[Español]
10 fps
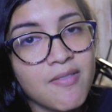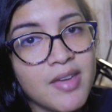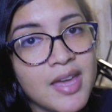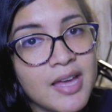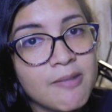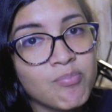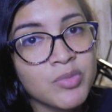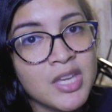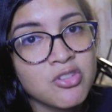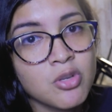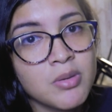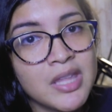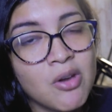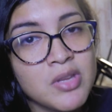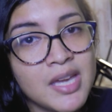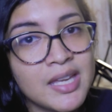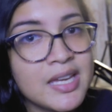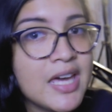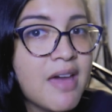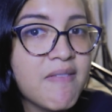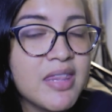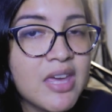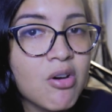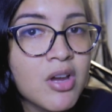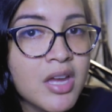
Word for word: vean esos videos ya que en cada video